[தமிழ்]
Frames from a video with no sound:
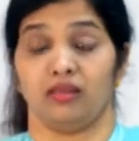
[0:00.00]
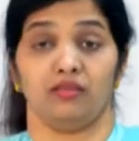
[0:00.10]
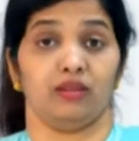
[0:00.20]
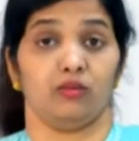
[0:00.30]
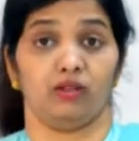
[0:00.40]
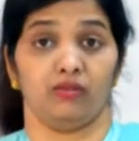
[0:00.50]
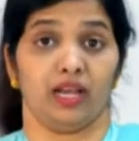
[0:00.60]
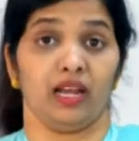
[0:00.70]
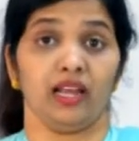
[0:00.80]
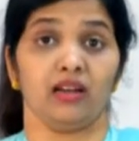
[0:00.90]
இந்த ஒரு
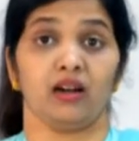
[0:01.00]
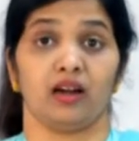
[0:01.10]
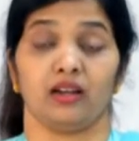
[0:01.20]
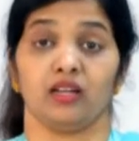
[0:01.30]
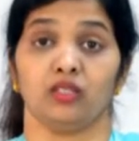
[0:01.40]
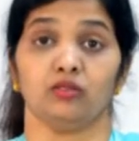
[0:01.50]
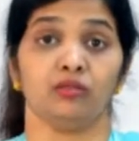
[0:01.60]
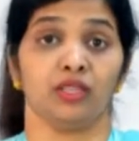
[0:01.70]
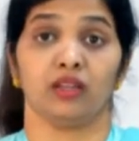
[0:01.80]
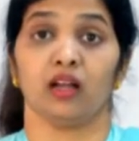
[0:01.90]
வேலைக்காரன்
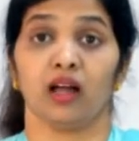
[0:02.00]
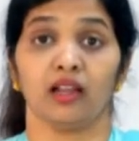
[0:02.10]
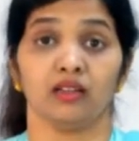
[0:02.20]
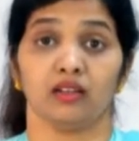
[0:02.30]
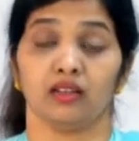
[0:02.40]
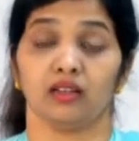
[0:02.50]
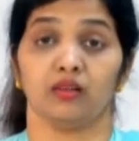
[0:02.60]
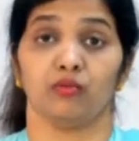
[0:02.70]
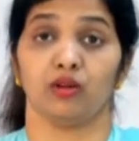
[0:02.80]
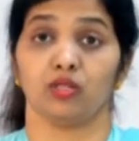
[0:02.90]
அதுவும் இந்த காலத்தில் இருக்கிற
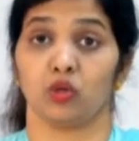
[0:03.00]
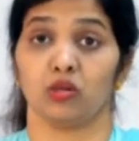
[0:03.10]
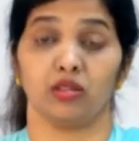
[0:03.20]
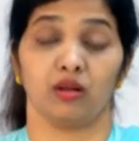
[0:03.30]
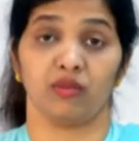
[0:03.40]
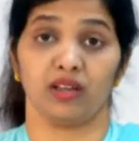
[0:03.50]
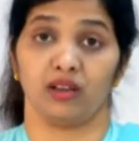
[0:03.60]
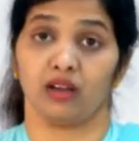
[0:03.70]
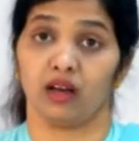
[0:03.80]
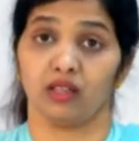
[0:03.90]
போல சுதந்திரமாக
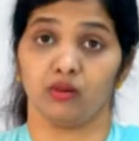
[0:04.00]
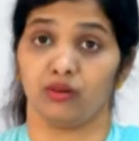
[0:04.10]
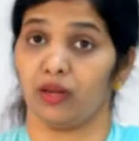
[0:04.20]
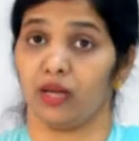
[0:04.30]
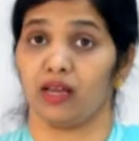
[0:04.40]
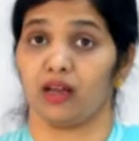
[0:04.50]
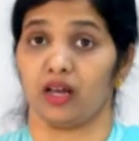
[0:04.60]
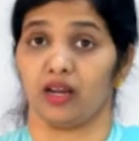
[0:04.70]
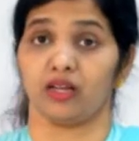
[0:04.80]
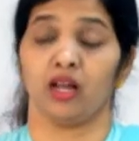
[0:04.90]
இல்லாத ஒரு
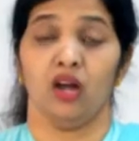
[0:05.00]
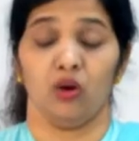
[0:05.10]
வேலைக்காரன்